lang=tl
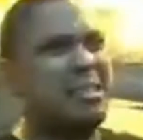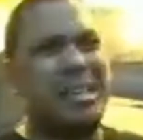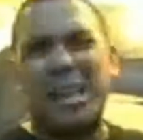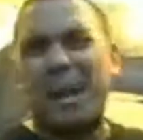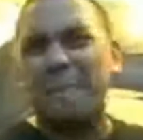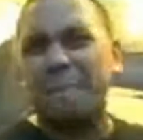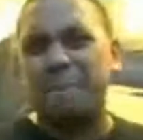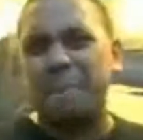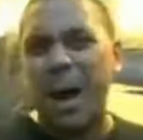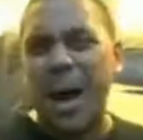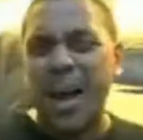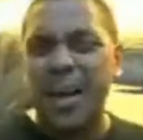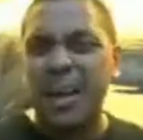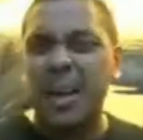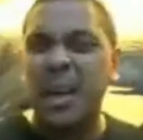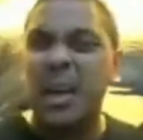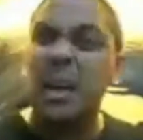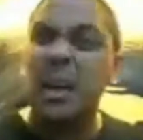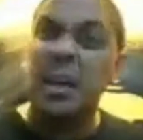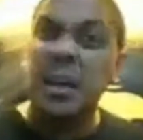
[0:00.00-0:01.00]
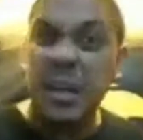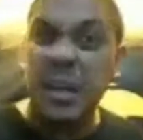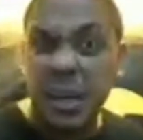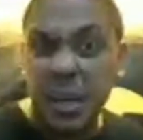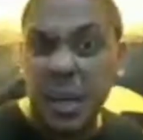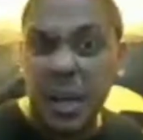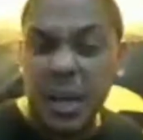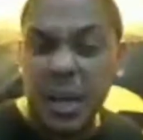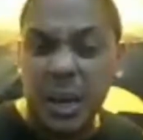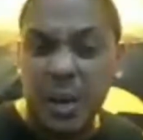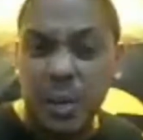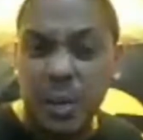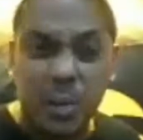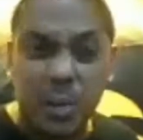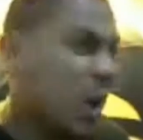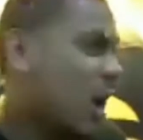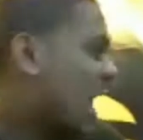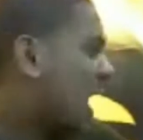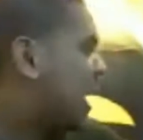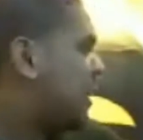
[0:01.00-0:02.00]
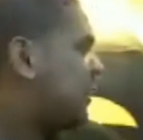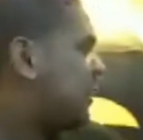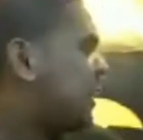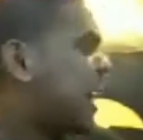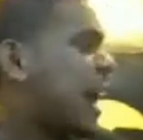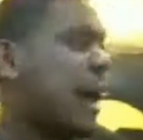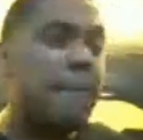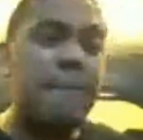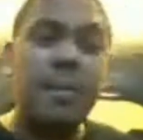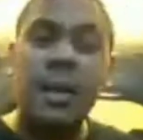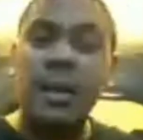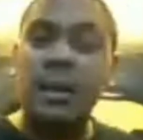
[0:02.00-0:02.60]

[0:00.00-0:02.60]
Ang daming sinampay. Ew!